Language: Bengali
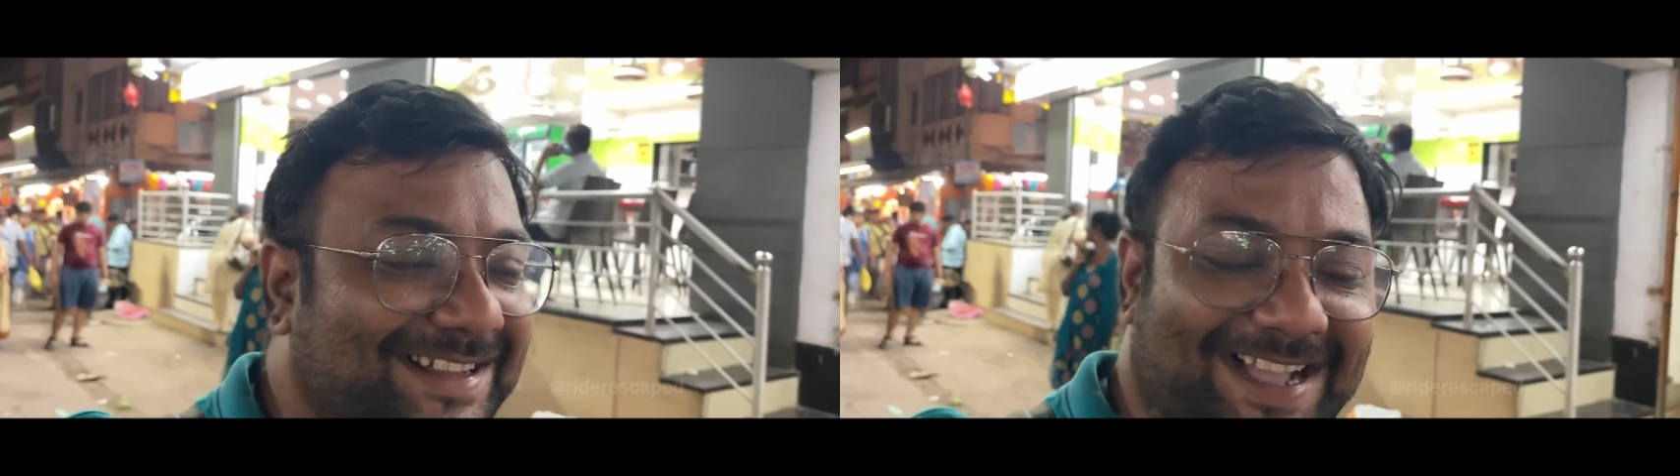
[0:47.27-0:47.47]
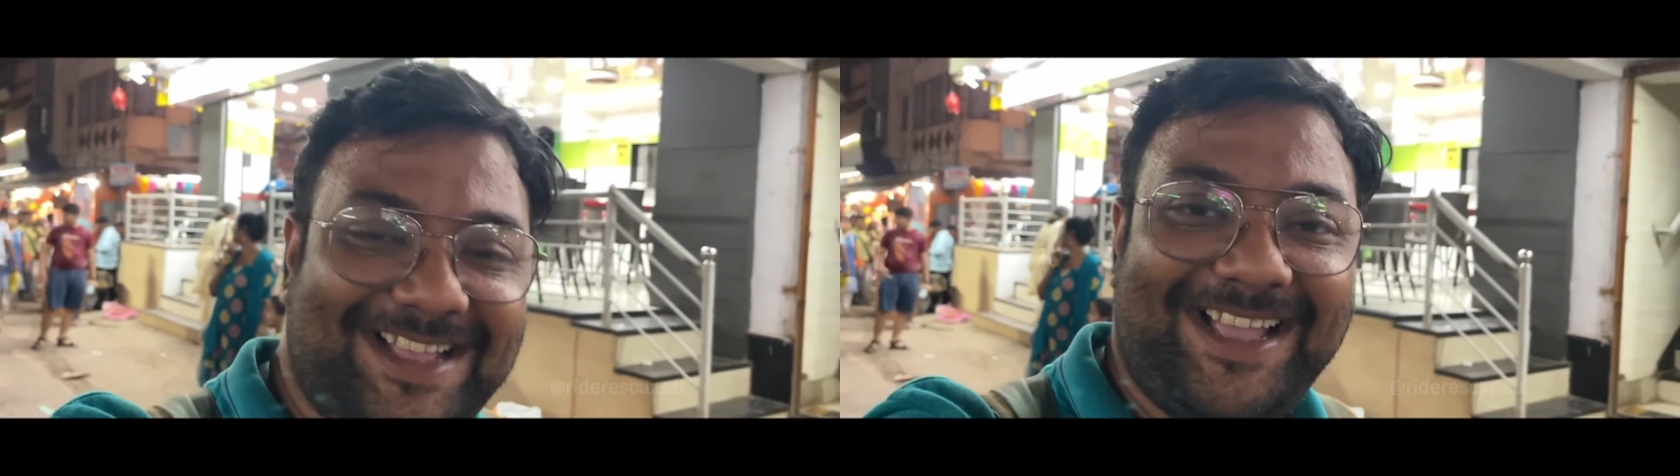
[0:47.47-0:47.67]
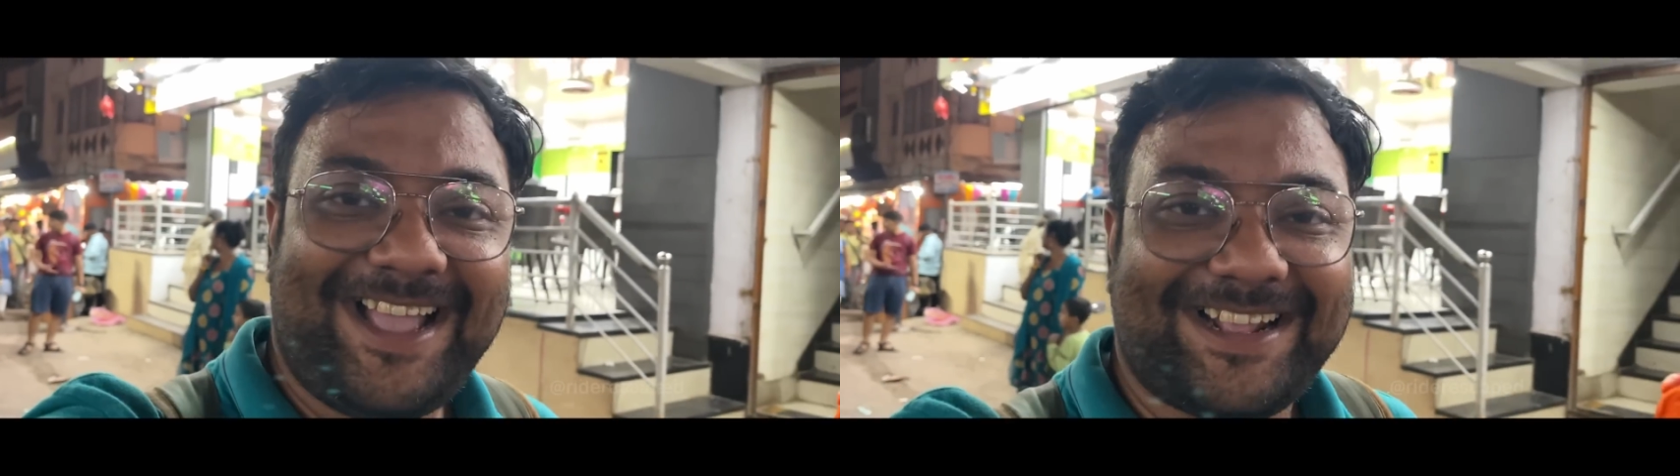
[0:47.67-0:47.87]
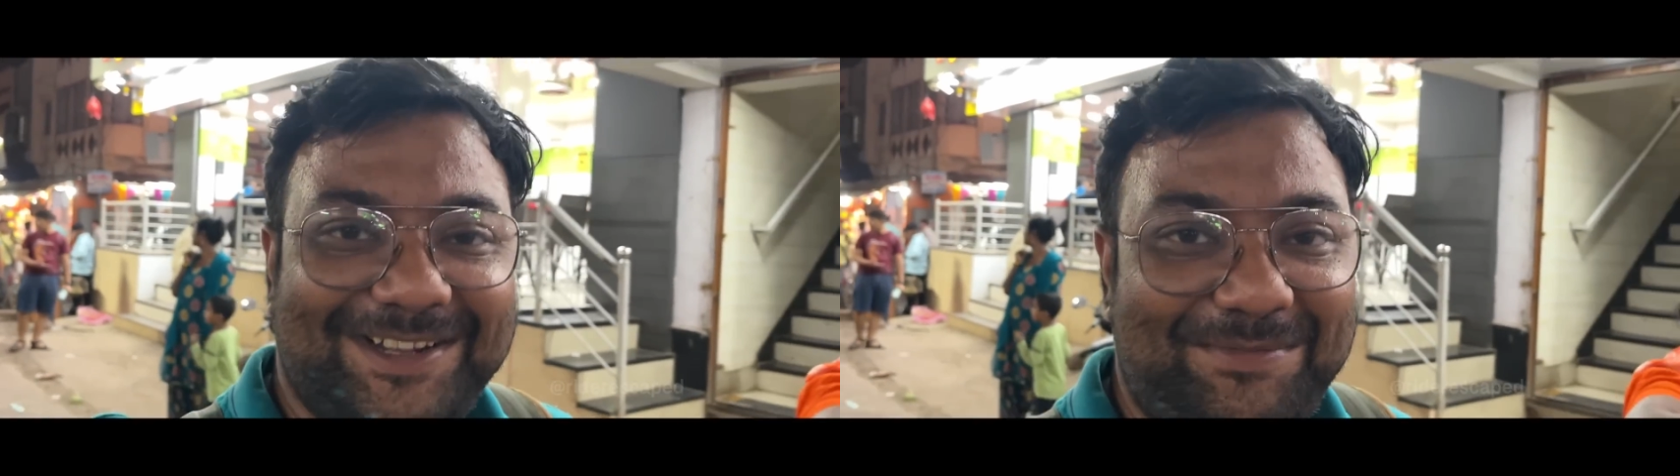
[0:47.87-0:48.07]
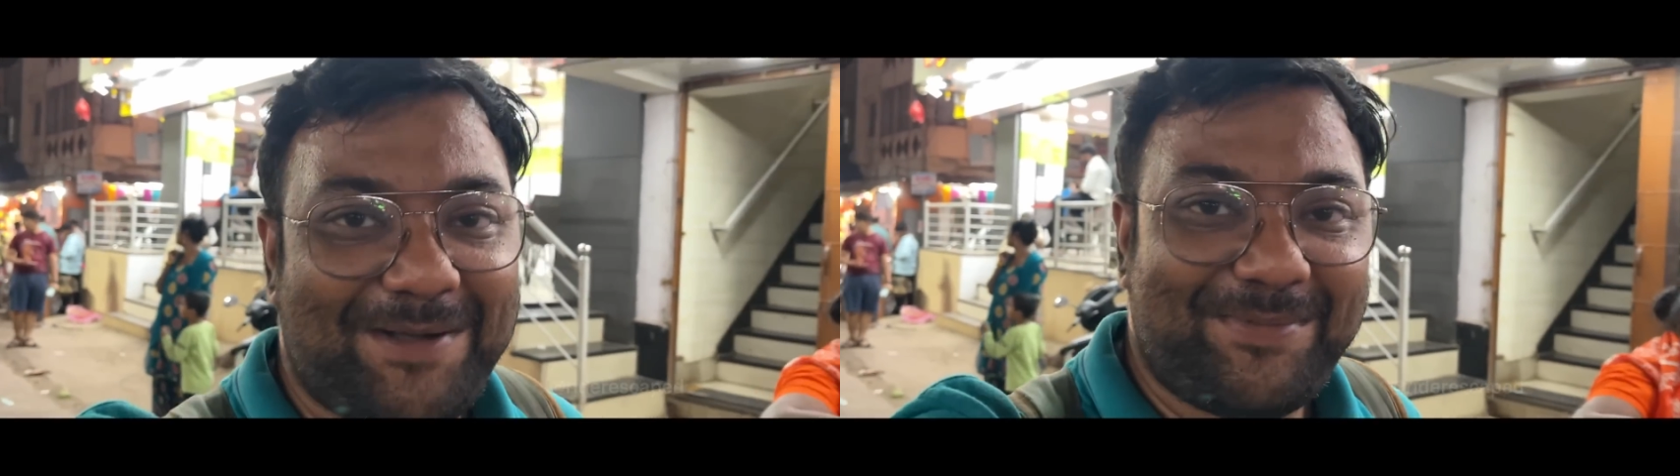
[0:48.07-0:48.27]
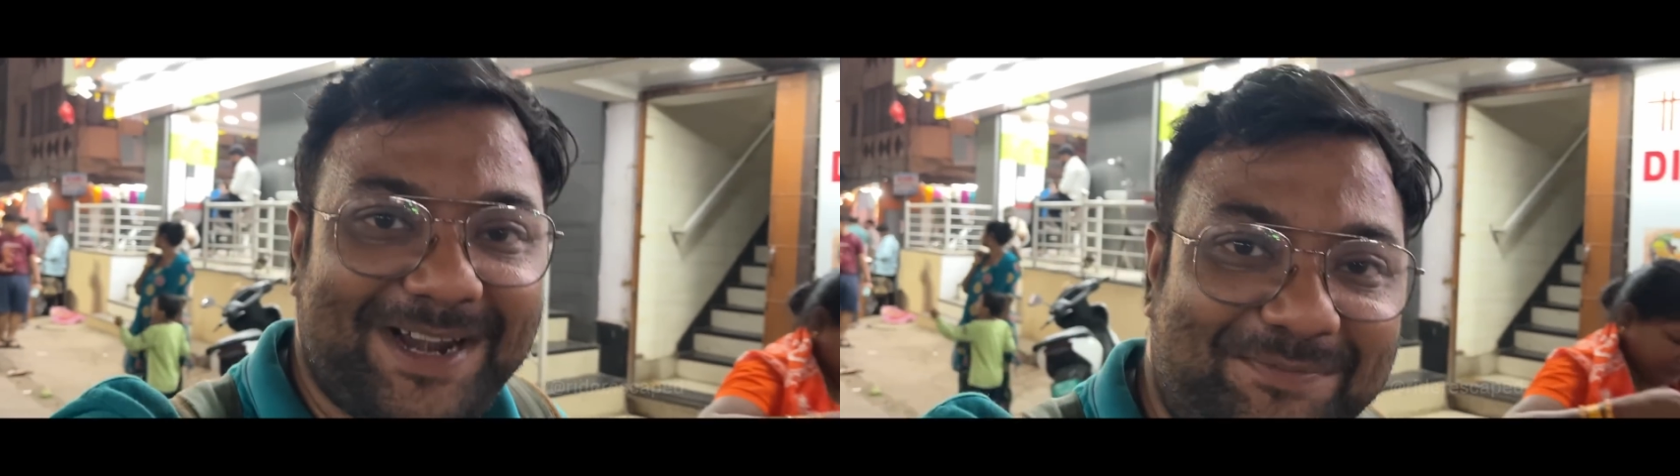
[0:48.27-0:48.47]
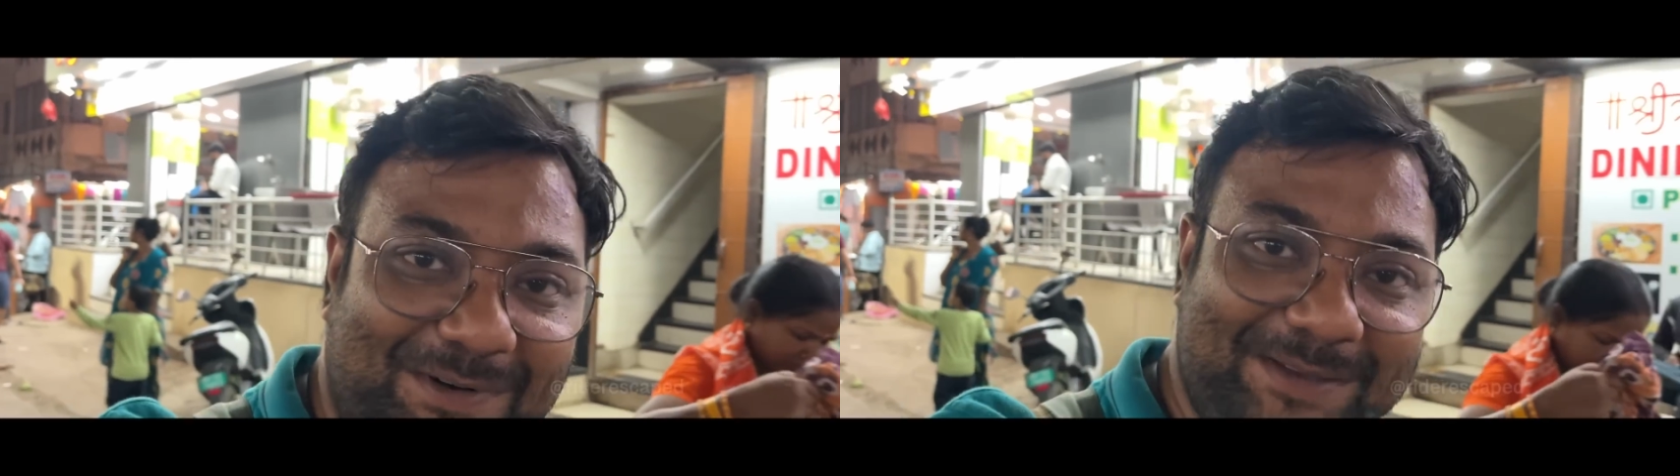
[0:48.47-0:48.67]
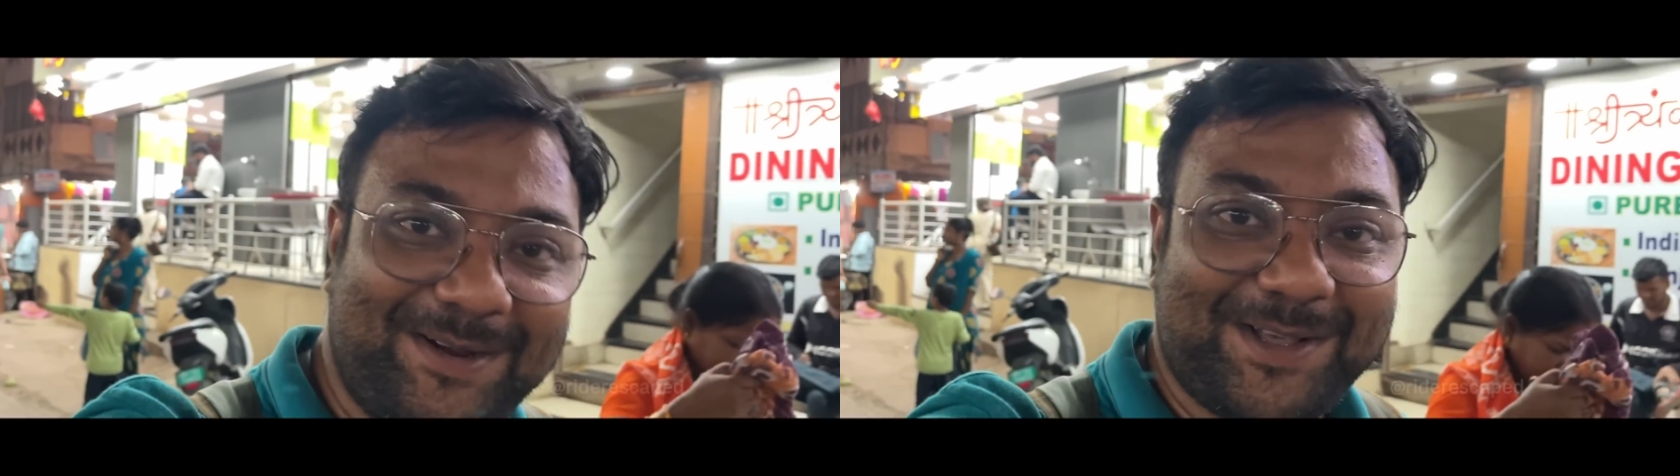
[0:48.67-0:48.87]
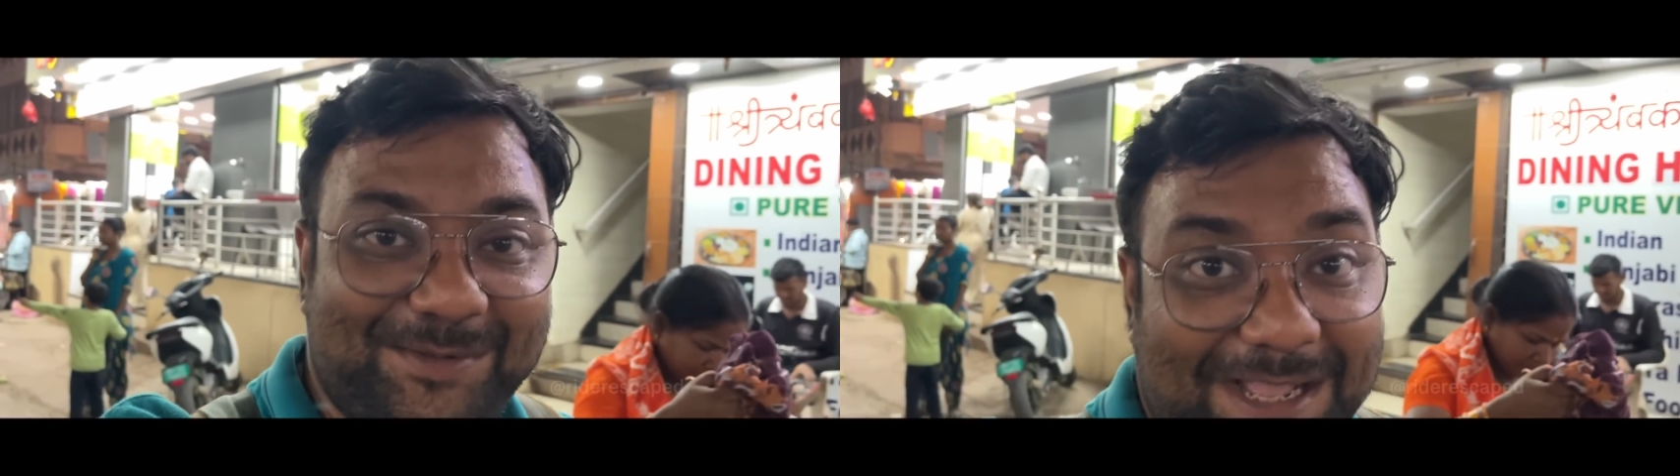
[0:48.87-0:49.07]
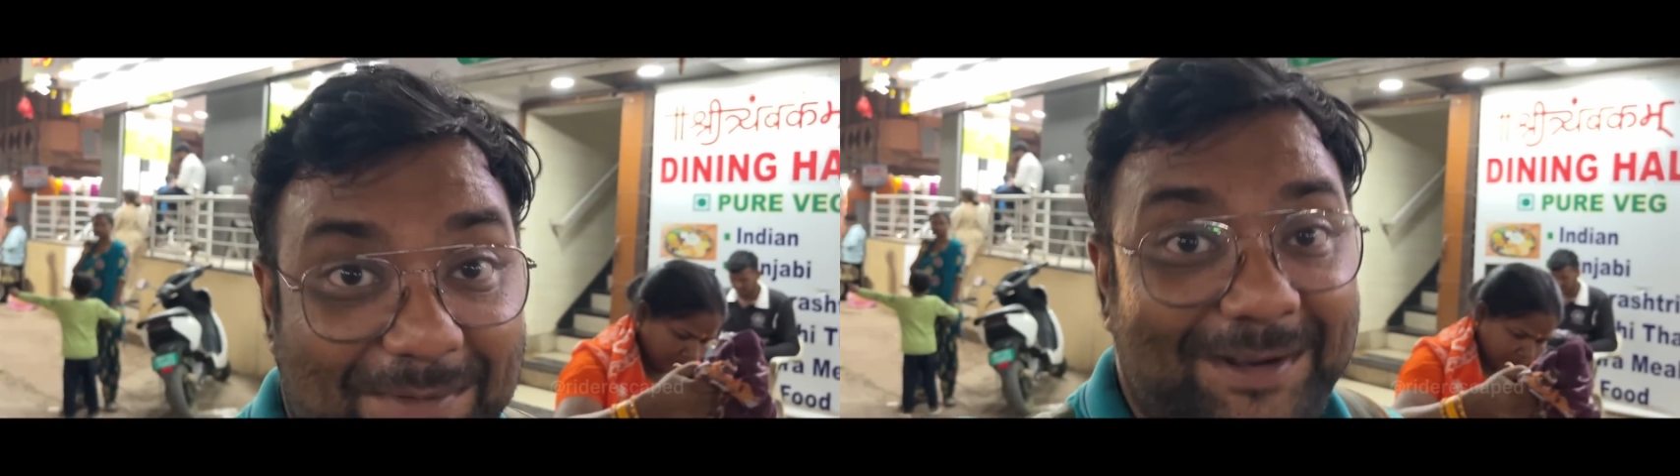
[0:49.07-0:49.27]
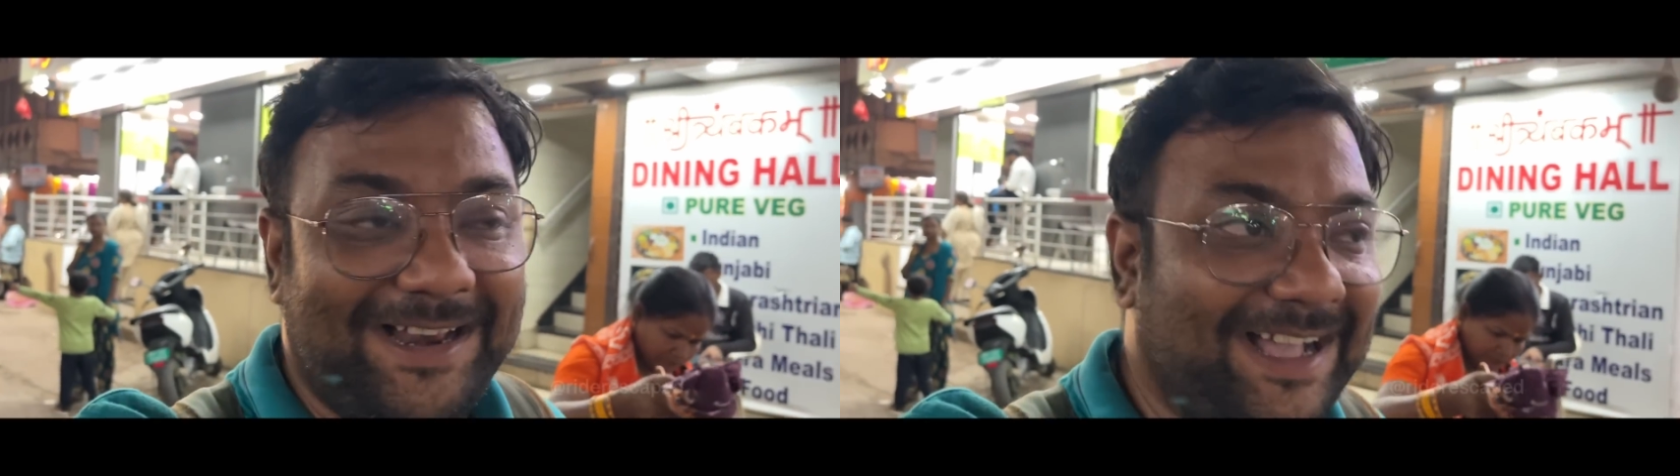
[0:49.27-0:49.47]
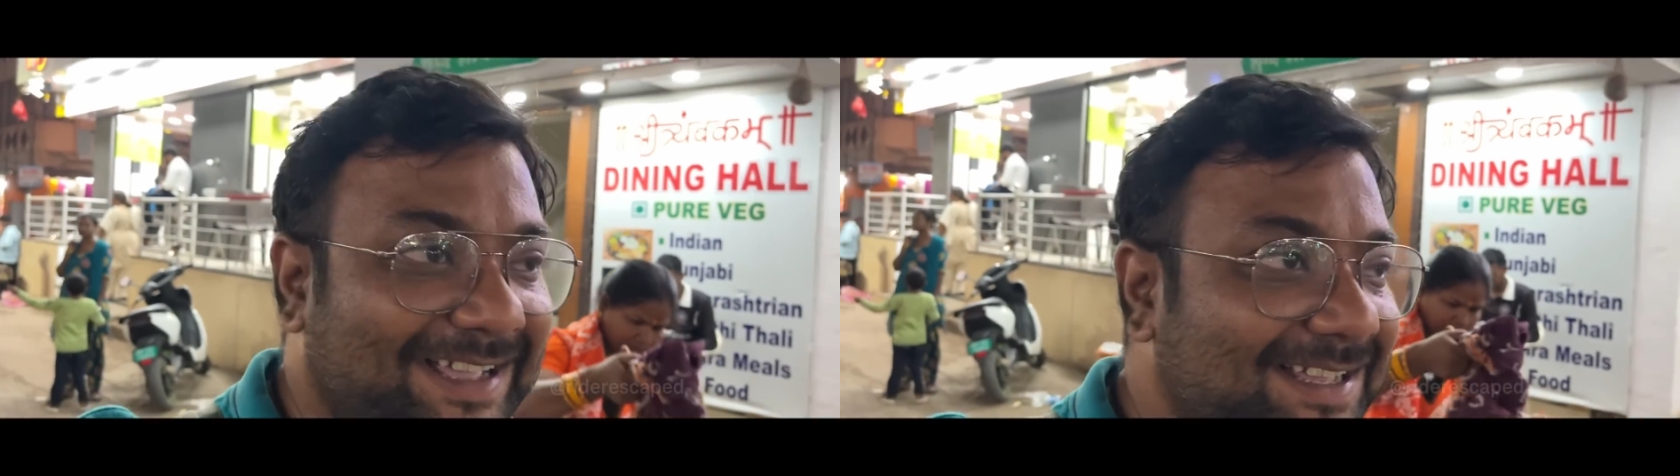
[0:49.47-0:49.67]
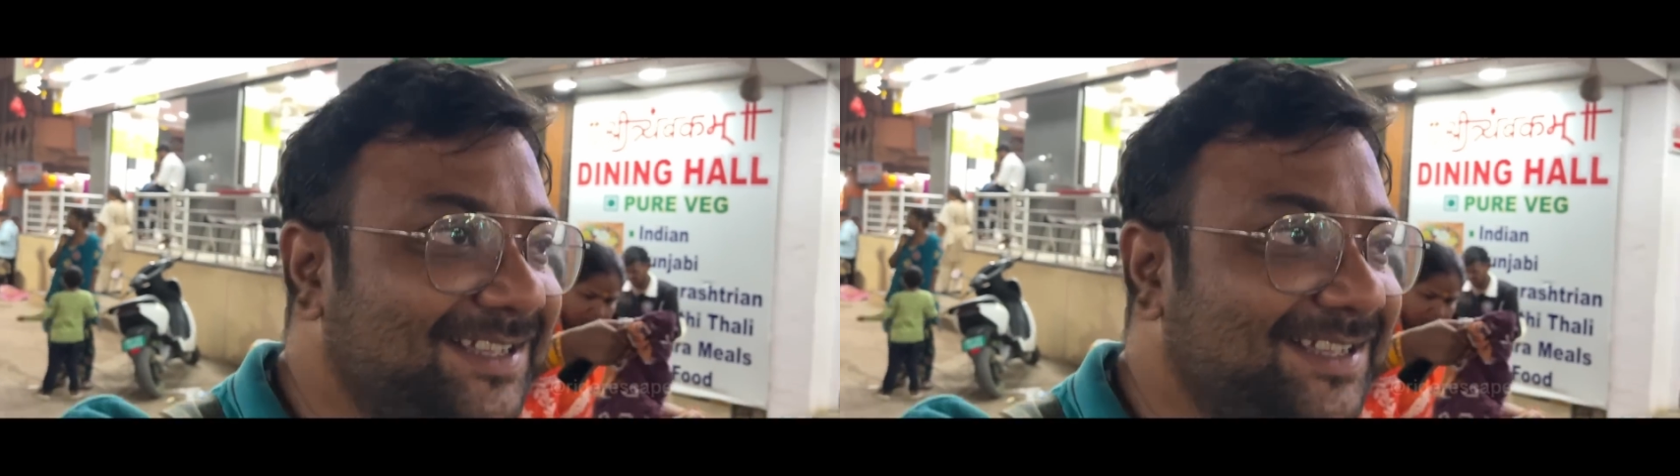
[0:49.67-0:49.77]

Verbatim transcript: দেখা যাক একদিন ভাববাটা পরে বেরোবো কেমন লাগে